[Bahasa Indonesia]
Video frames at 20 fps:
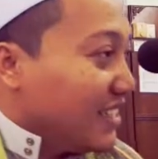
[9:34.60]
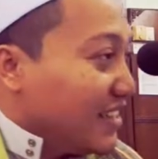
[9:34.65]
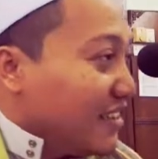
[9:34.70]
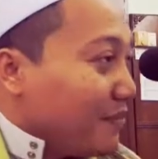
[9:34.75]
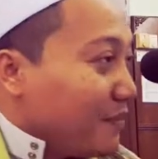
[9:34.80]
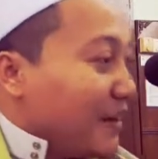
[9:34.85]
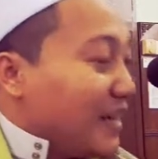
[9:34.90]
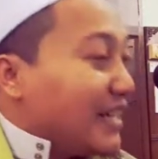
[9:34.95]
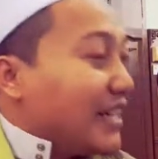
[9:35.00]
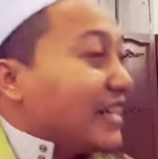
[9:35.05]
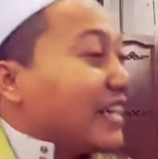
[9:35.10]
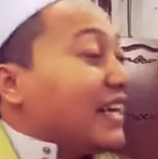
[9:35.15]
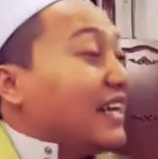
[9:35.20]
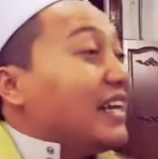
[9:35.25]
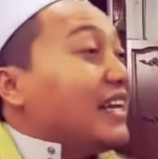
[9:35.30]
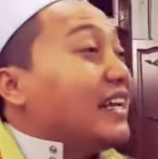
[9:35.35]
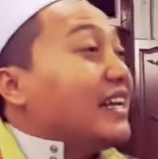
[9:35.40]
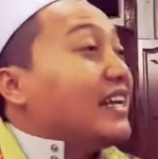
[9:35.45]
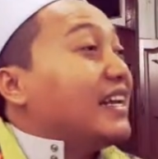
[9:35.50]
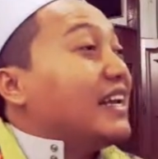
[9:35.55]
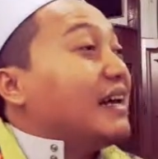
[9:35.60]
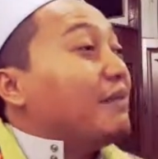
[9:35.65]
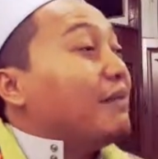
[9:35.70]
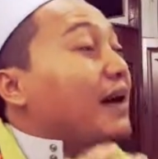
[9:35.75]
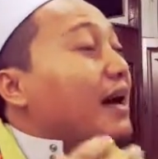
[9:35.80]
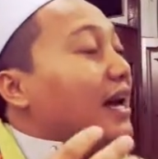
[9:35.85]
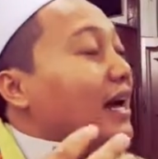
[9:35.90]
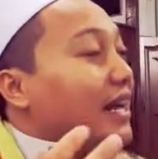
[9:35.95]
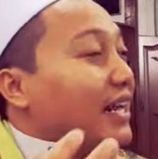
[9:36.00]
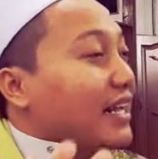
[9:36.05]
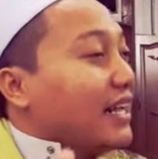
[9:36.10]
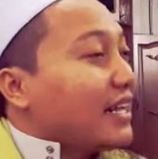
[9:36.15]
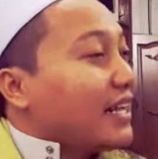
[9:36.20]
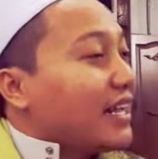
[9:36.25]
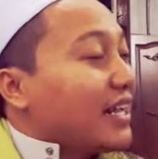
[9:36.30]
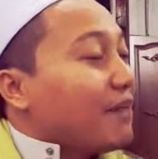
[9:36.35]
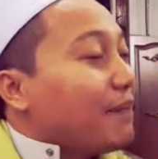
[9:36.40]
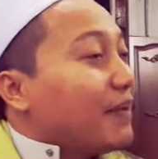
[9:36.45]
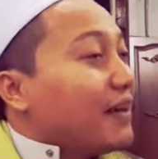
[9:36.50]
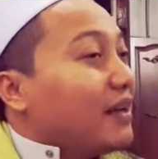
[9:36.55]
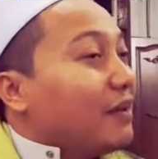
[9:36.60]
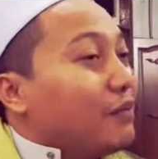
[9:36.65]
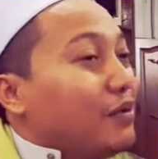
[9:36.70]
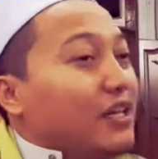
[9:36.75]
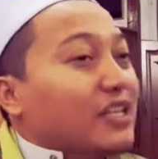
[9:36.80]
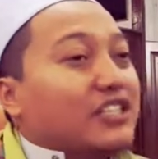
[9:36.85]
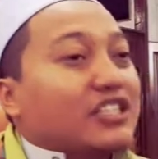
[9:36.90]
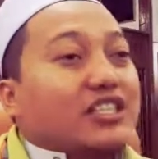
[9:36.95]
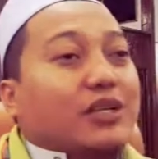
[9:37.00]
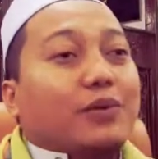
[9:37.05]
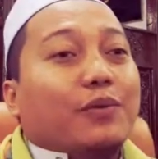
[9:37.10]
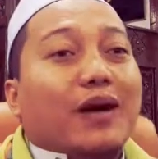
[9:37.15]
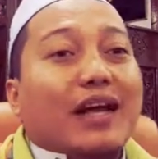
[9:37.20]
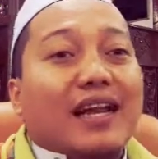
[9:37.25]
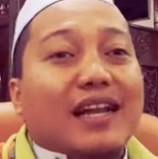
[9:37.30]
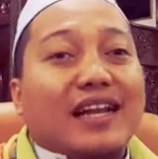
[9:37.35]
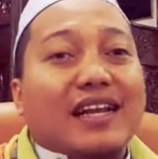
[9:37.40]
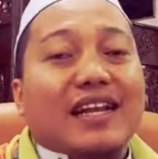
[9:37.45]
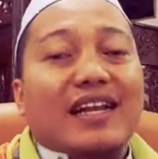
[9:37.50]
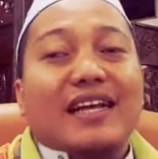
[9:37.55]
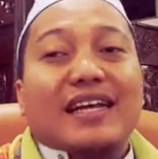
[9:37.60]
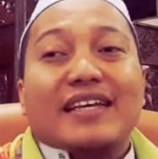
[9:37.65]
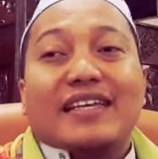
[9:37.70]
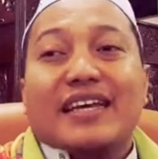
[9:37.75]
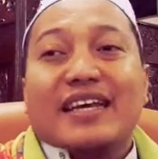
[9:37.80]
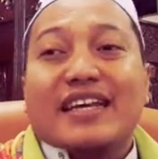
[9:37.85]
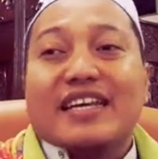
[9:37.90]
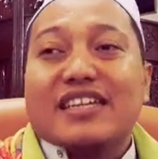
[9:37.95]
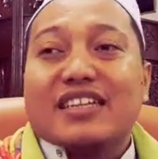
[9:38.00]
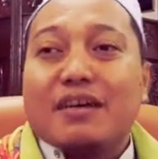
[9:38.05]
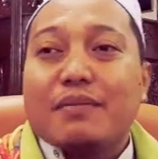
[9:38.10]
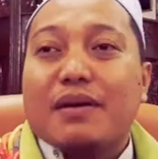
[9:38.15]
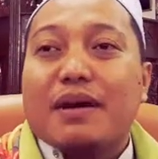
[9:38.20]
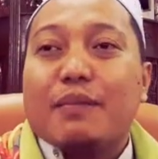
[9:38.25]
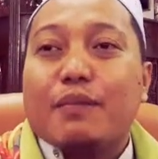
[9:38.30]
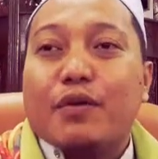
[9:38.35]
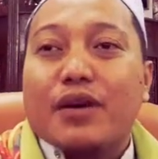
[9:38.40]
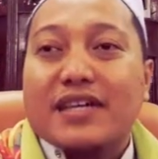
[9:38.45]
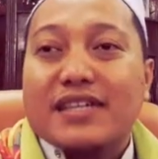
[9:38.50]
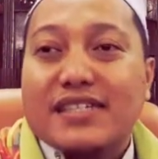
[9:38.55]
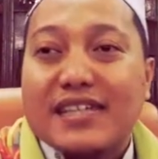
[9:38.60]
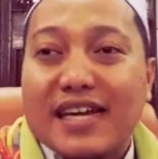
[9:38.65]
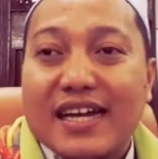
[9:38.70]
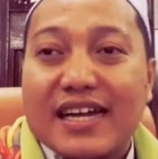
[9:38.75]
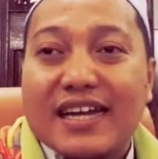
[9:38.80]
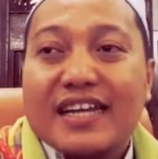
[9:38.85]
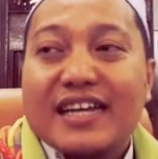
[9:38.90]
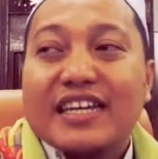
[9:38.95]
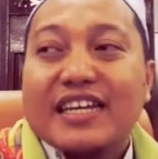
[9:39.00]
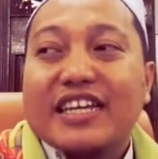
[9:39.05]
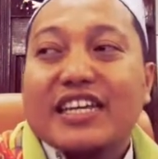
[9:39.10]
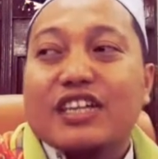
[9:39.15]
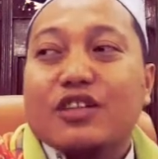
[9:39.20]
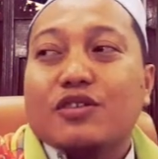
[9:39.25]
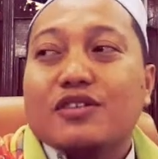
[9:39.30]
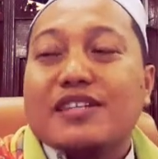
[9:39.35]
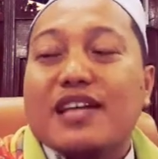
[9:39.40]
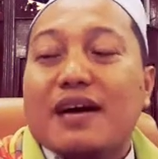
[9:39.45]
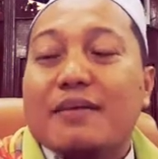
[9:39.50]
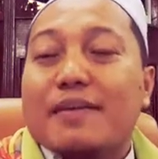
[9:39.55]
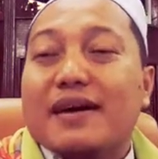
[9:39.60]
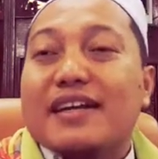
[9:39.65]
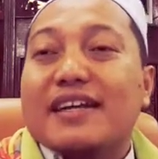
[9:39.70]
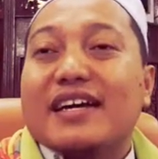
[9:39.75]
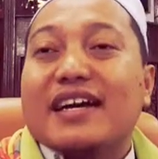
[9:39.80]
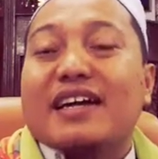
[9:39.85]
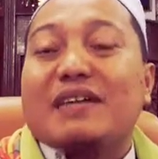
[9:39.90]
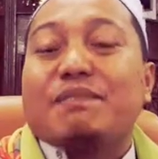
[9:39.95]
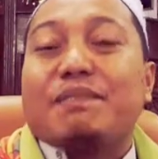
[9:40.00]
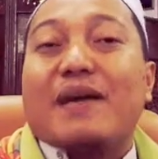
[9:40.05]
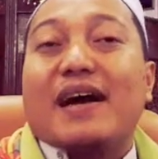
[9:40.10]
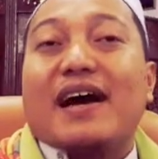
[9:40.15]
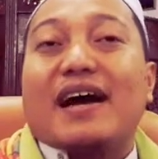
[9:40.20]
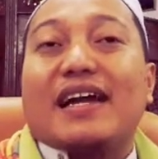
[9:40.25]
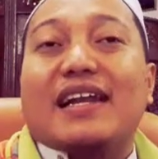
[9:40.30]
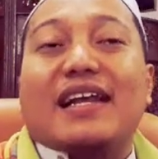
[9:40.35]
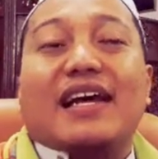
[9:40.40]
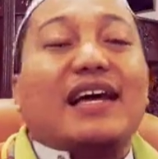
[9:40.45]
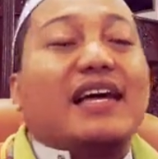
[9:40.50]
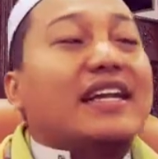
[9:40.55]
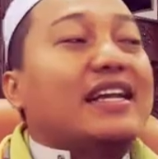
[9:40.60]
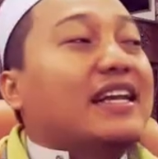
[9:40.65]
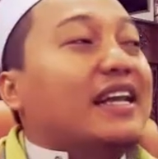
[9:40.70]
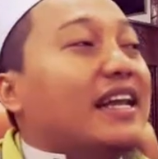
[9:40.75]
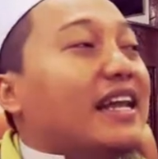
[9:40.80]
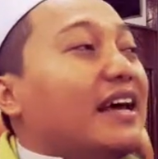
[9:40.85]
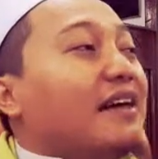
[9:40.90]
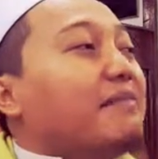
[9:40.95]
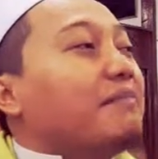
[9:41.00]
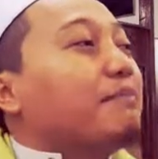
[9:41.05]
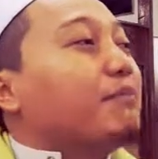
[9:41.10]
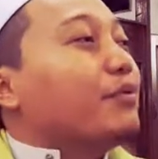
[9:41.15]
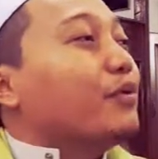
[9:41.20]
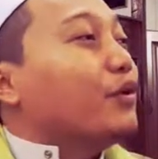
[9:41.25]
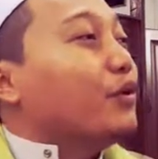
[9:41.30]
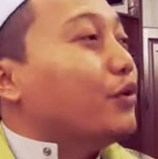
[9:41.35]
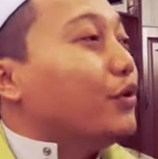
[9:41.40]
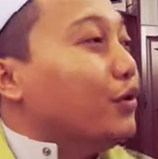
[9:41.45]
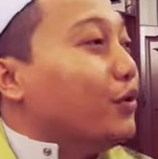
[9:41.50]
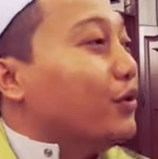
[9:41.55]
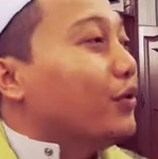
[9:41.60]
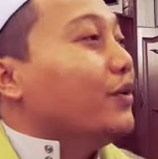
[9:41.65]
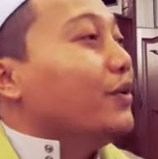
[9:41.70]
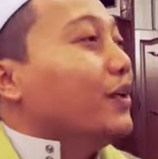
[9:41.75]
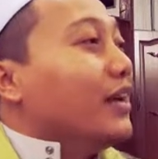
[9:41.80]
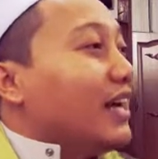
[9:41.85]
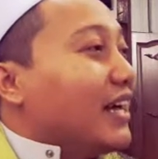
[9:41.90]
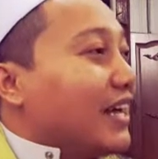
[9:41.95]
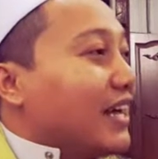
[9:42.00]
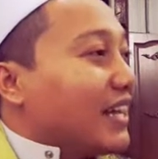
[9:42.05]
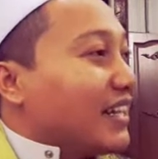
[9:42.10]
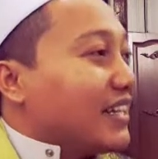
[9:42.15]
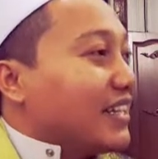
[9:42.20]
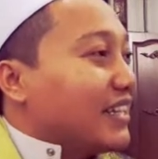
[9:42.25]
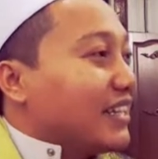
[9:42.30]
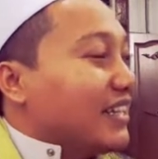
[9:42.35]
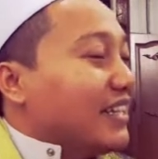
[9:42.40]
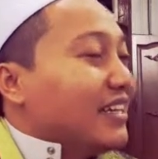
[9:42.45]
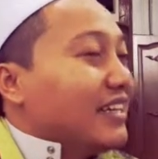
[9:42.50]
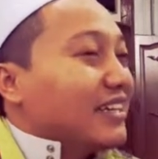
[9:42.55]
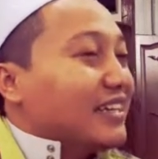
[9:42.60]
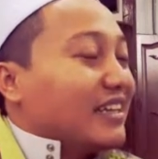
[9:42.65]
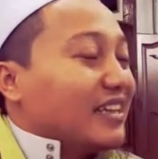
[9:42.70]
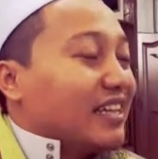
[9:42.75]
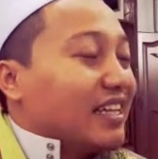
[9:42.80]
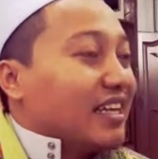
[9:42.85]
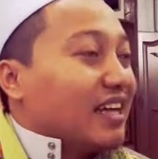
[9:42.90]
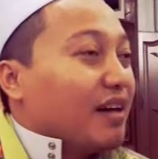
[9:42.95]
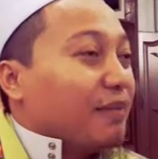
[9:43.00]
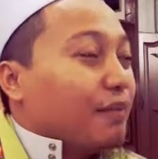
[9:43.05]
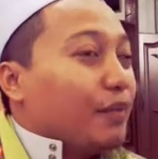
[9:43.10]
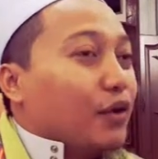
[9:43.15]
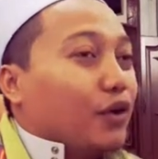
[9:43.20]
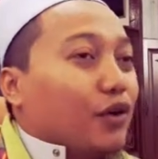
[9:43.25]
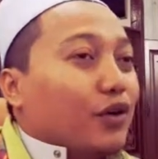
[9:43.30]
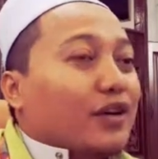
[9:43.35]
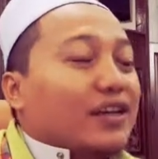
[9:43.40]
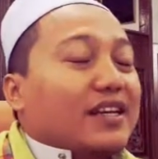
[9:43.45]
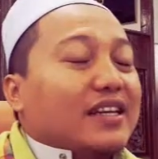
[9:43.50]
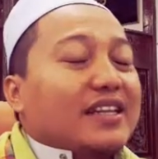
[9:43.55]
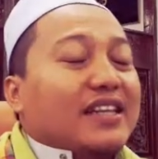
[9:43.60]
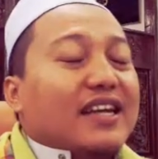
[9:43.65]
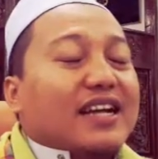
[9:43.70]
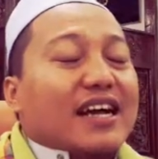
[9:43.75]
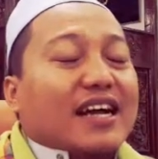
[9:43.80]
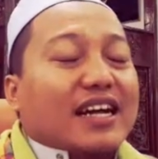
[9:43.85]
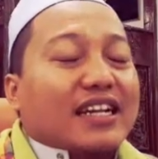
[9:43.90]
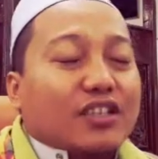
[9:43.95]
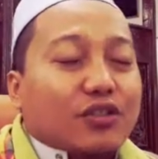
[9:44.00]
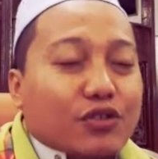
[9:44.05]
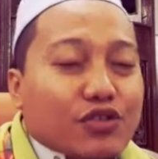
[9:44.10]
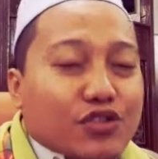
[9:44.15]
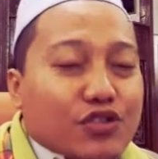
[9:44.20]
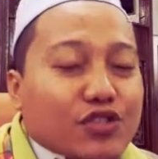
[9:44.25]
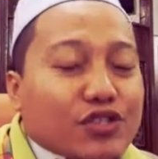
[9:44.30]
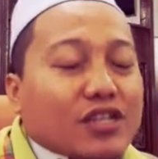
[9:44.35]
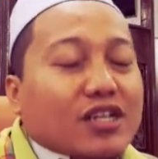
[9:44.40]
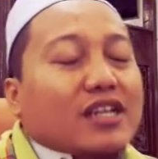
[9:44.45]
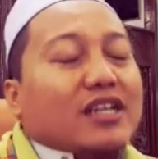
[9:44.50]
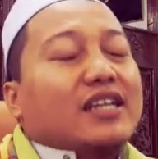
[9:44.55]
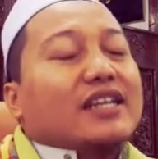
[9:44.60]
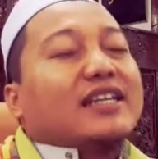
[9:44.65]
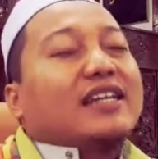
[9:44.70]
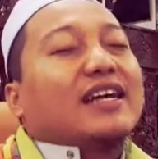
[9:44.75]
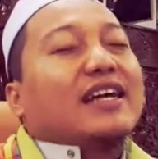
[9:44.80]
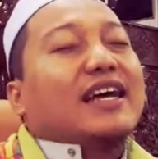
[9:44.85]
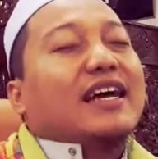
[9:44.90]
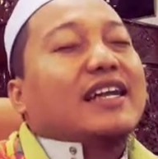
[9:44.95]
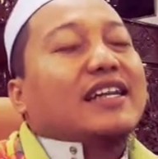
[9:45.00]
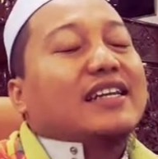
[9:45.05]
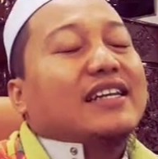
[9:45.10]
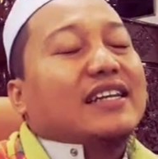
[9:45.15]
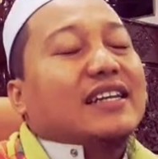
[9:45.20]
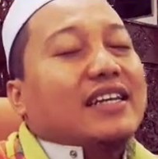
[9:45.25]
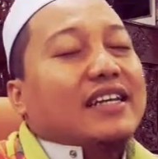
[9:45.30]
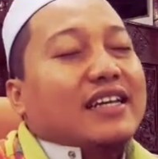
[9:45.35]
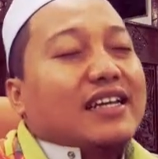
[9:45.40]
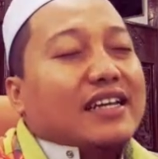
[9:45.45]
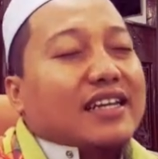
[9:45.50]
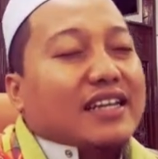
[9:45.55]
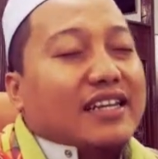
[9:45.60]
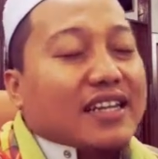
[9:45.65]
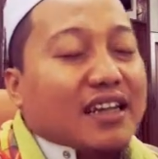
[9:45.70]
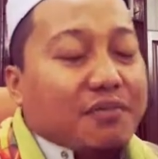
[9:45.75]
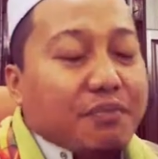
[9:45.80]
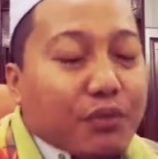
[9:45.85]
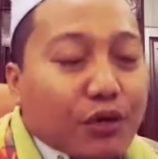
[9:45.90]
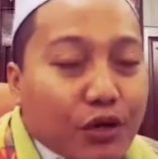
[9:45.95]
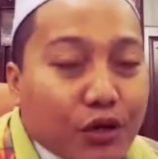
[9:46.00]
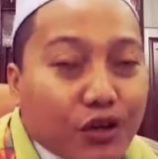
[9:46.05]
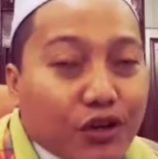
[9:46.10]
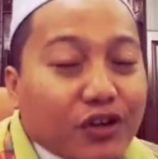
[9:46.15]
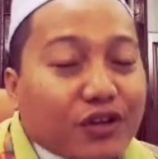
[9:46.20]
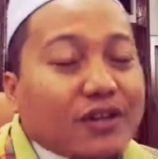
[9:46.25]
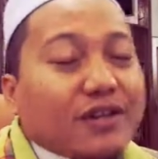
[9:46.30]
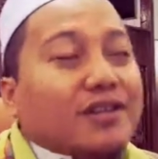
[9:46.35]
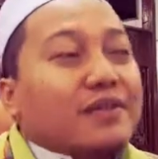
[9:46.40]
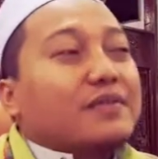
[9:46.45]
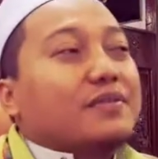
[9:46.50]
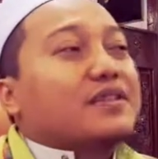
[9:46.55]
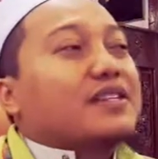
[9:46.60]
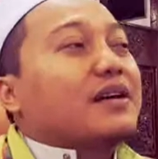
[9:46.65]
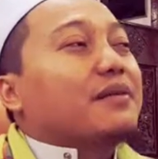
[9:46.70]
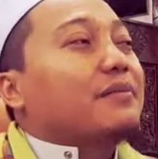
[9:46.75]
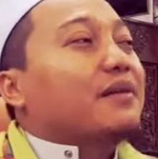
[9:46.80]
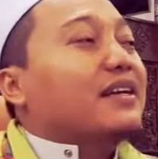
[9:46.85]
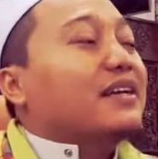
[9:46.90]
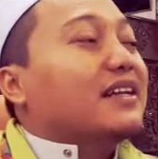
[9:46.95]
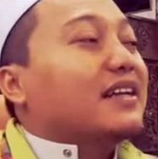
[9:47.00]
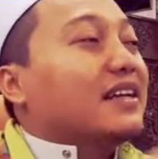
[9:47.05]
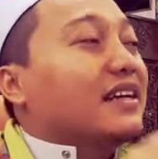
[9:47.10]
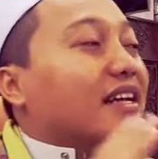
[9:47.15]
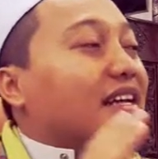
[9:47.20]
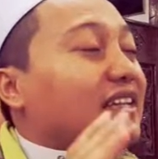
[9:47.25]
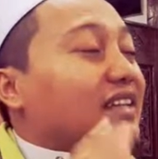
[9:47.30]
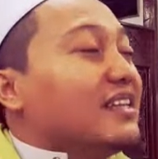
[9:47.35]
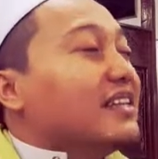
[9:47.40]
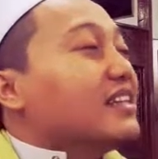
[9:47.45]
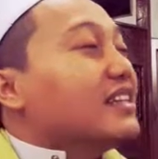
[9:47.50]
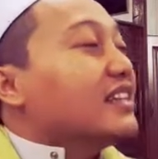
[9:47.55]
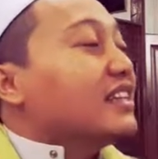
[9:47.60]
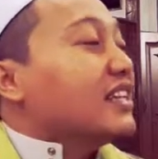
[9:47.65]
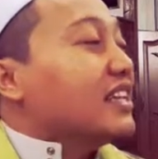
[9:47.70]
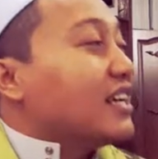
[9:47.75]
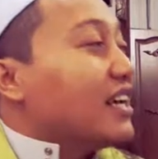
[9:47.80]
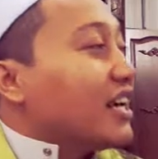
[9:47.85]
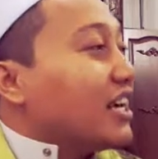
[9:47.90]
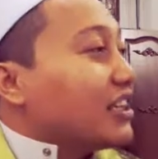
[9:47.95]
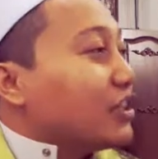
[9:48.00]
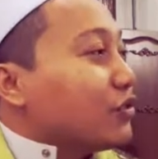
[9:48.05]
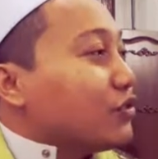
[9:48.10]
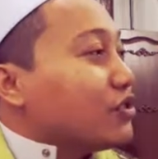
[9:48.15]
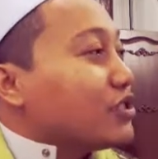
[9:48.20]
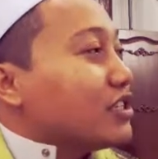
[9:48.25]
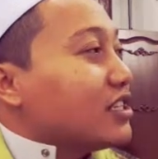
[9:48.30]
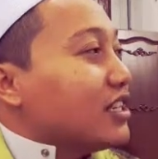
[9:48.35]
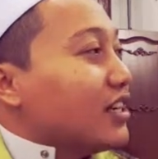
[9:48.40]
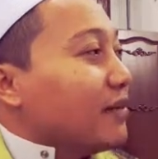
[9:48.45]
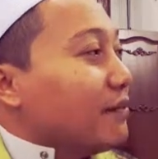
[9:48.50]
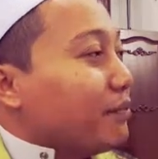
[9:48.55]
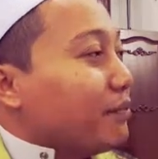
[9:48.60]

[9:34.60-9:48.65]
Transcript: Manakala enam hari daripada bulan Syawal yang kita berpuasa itu sama dengan pahala 60 hari. 30 300 dengan 60 sama dengan 360.